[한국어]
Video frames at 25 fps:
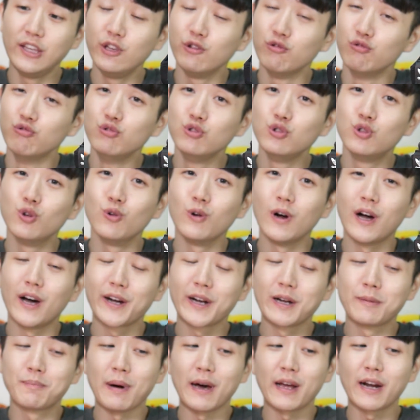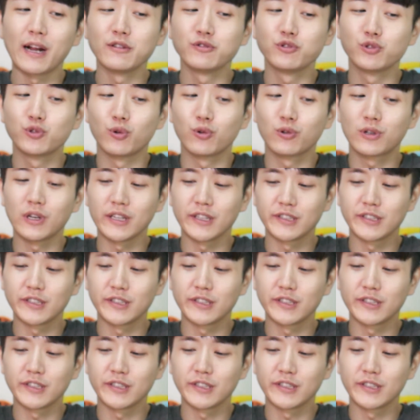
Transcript: 이 운동화를 빨아주도록